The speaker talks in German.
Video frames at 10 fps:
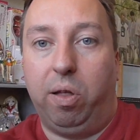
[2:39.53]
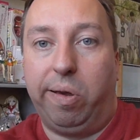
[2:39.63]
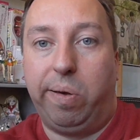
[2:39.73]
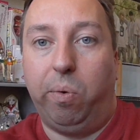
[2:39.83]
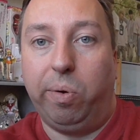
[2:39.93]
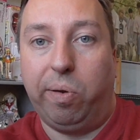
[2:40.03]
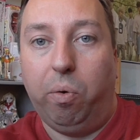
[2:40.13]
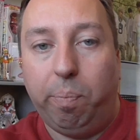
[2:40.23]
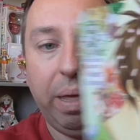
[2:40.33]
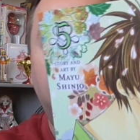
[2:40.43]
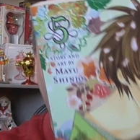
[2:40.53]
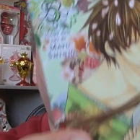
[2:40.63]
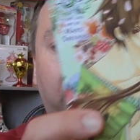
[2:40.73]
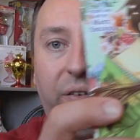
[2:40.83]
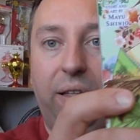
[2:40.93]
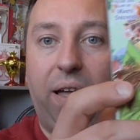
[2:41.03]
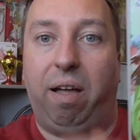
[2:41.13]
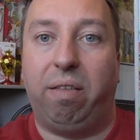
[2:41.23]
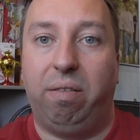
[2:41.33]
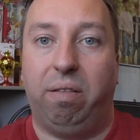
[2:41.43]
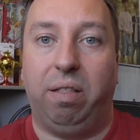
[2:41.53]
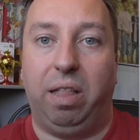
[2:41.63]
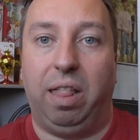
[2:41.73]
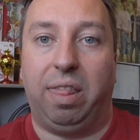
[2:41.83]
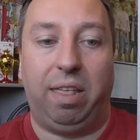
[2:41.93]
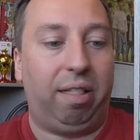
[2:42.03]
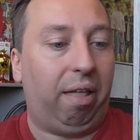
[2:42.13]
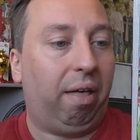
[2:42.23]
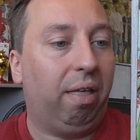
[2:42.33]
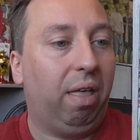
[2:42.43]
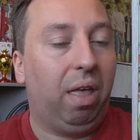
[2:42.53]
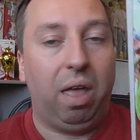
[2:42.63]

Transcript: Shoujo Beat Verlag, nennt sich der.